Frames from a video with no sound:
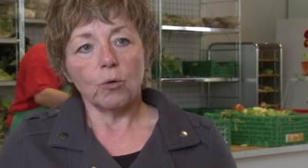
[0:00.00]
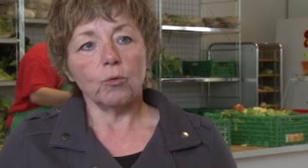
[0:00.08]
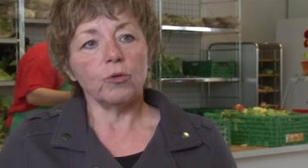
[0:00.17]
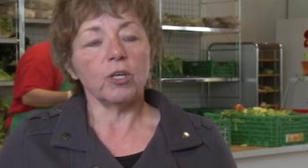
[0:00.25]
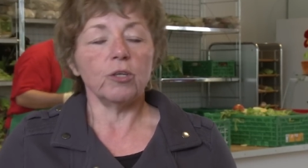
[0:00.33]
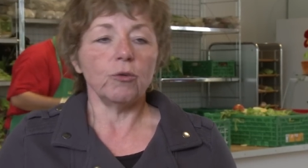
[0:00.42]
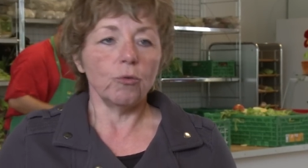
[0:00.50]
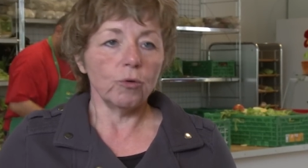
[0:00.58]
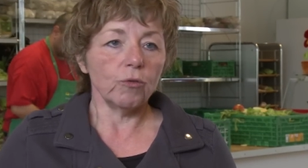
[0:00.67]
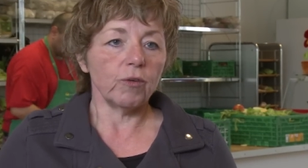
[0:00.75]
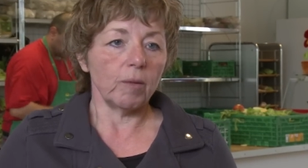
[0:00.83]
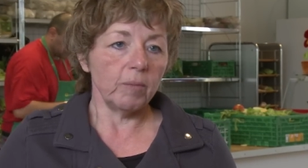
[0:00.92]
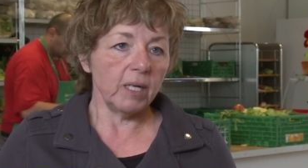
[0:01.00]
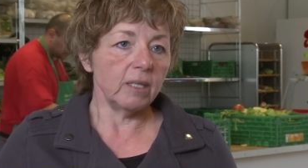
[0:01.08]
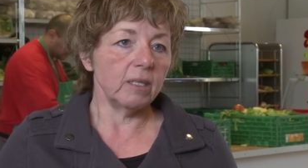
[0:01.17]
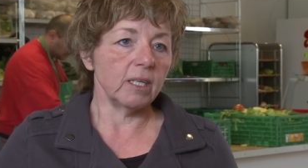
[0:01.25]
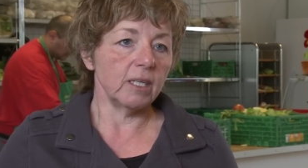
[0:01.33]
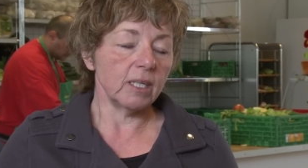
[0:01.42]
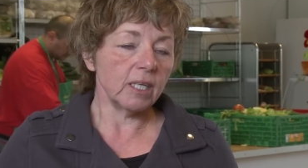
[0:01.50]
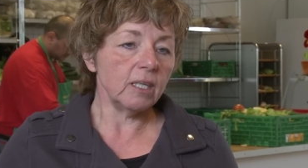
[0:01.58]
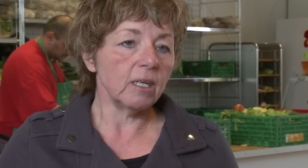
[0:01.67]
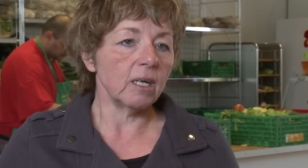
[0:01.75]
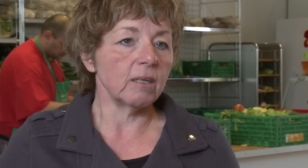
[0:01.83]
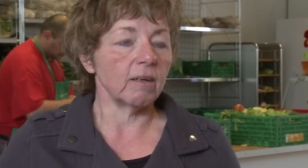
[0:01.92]
und den jungen Familien, den
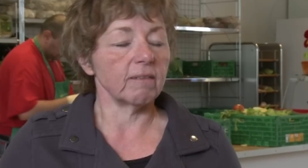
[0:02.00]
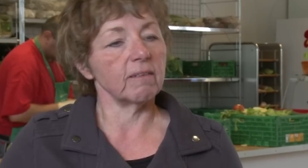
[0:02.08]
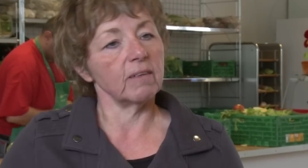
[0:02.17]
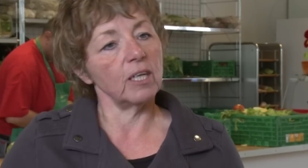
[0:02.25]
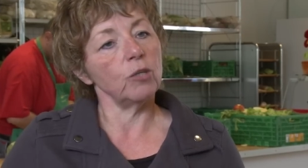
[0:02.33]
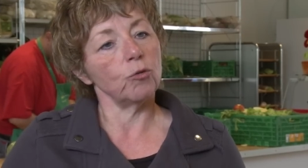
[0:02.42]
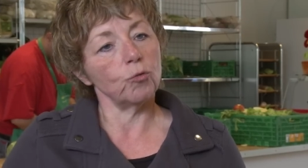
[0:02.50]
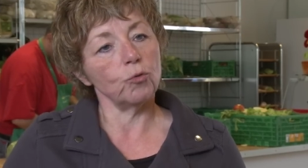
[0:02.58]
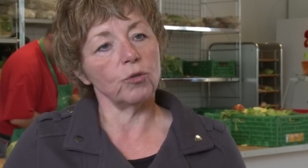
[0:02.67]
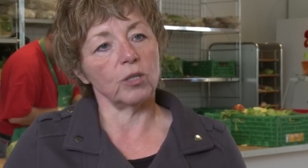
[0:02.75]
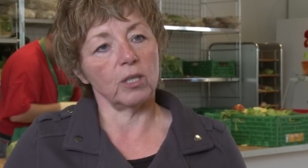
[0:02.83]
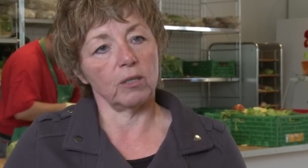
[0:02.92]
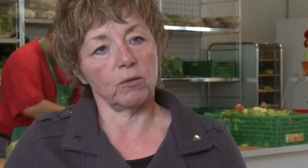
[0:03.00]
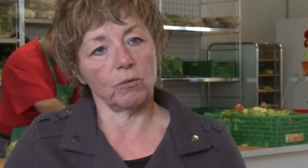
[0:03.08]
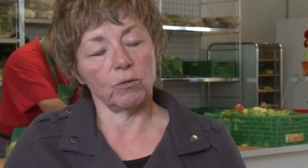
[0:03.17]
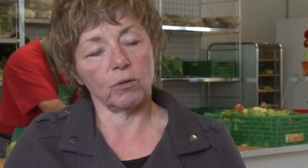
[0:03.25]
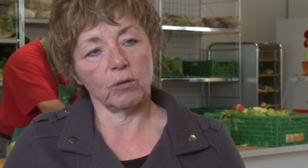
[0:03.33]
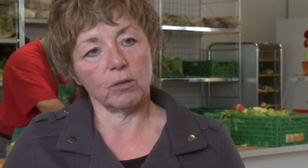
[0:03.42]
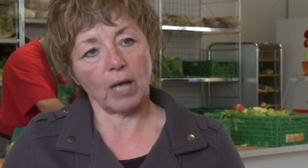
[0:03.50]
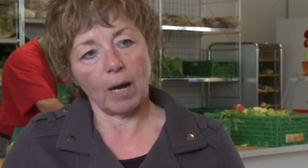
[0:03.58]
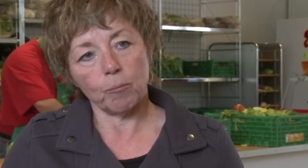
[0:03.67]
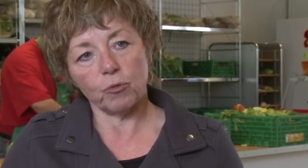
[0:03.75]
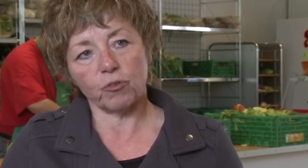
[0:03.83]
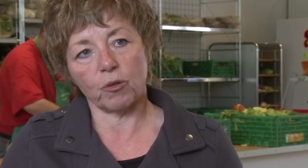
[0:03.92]
Kindern, dass es denen gut geht. Und
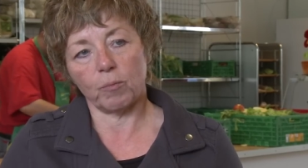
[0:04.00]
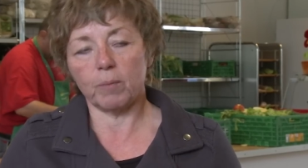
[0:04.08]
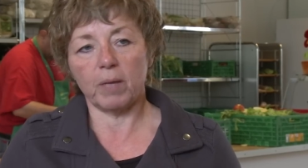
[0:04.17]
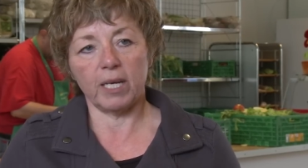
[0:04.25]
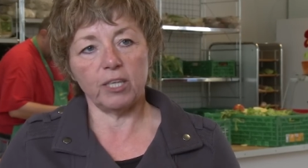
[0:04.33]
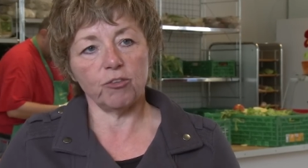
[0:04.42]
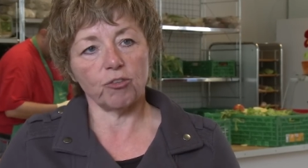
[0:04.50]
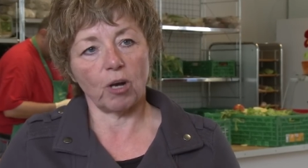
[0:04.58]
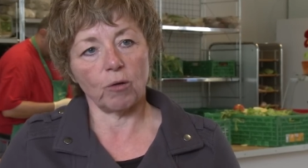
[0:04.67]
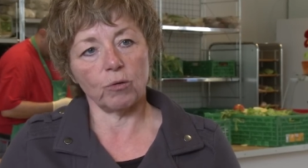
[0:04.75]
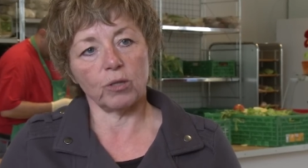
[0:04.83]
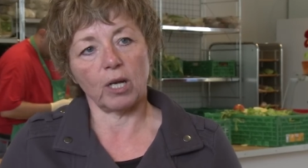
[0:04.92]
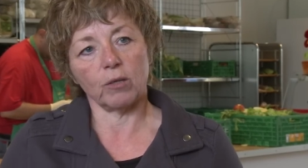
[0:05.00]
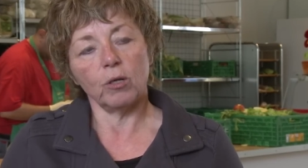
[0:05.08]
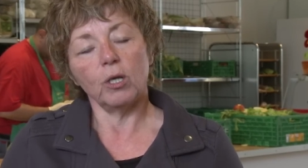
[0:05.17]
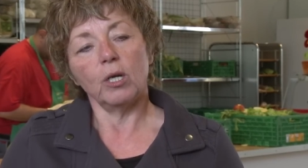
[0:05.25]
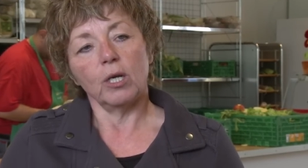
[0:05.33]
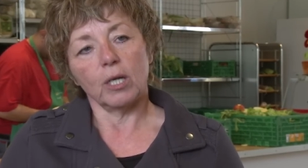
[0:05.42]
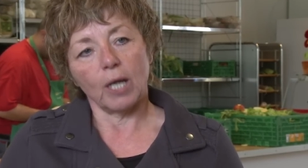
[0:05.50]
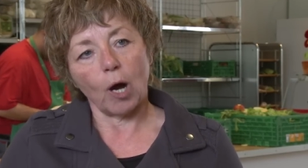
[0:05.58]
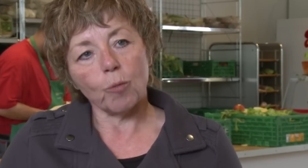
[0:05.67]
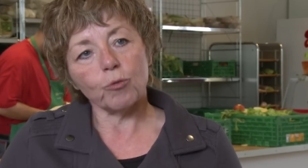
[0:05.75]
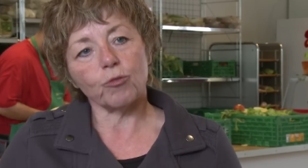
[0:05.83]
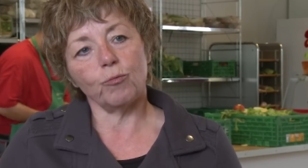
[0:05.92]
da müsste man mehr hinschauen und dann,
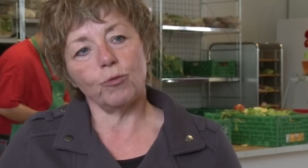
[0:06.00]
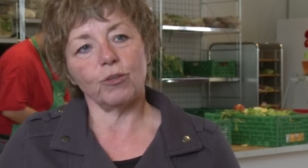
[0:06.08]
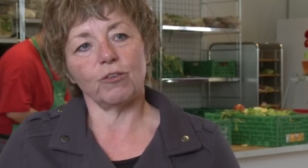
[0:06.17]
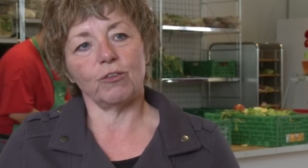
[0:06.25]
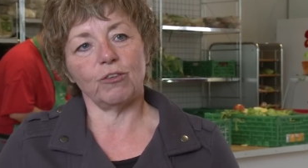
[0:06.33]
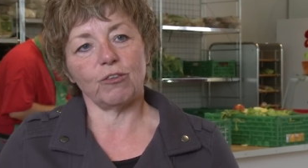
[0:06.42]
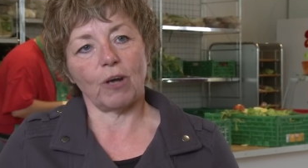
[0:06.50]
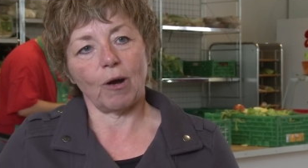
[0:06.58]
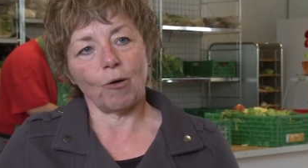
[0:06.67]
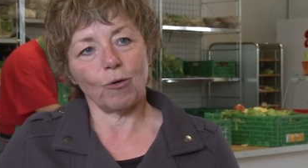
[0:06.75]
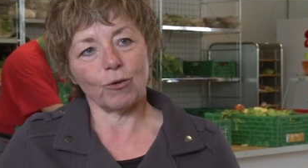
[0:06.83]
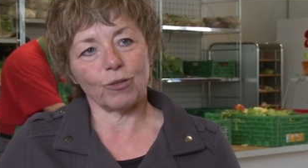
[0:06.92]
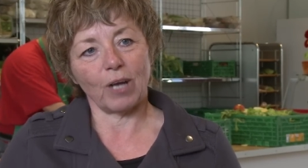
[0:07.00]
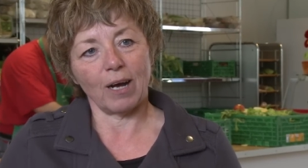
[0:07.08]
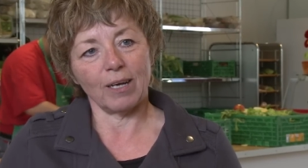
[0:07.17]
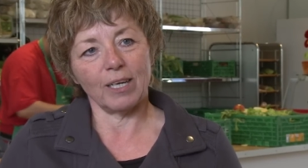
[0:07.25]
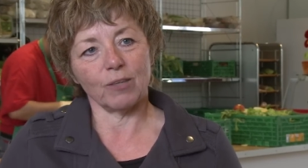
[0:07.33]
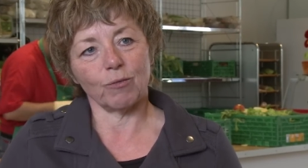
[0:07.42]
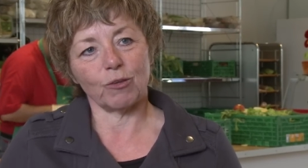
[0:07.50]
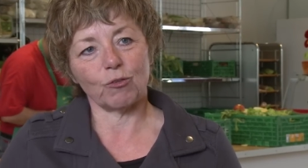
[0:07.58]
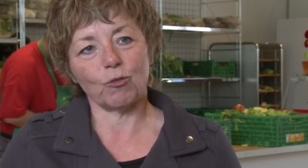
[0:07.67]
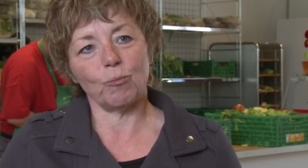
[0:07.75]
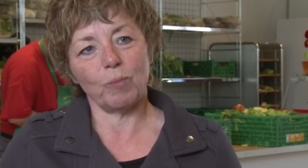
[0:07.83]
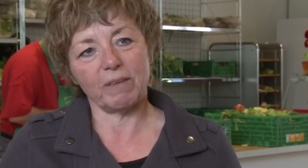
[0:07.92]
glaube ich, würde sich auch da
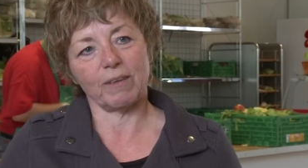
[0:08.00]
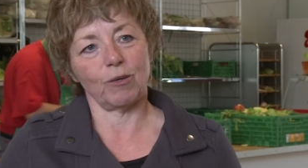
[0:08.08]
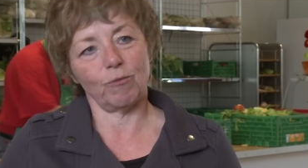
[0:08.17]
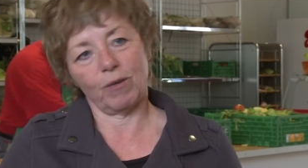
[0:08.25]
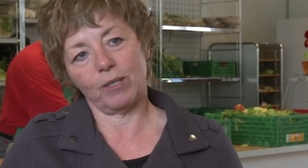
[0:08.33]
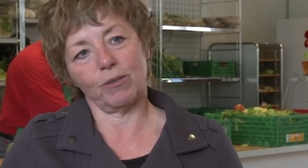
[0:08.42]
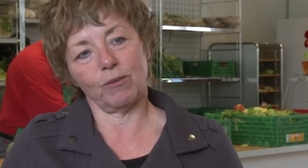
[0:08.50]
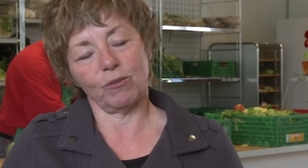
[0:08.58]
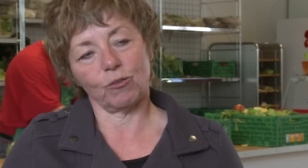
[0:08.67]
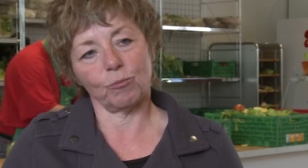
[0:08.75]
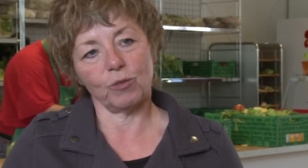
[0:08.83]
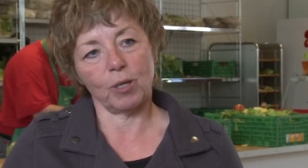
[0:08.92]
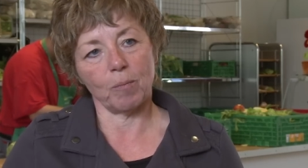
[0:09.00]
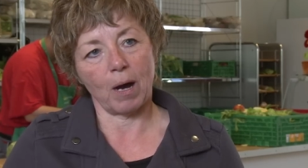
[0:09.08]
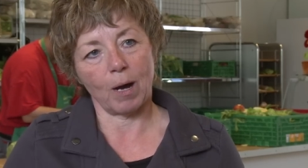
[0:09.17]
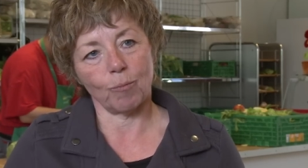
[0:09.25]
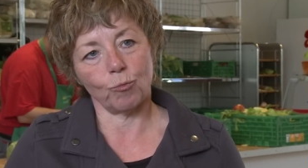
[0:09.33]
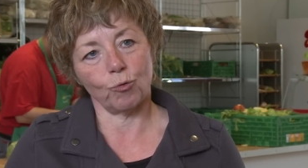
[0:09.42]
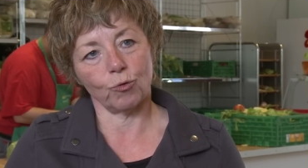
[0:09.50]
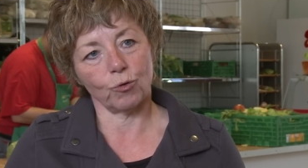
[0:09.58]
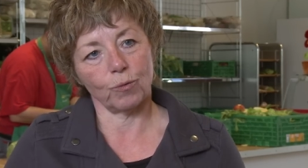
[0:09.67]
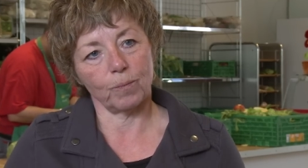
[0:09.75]
etwas zum Besseren wenden zum Thema Armut.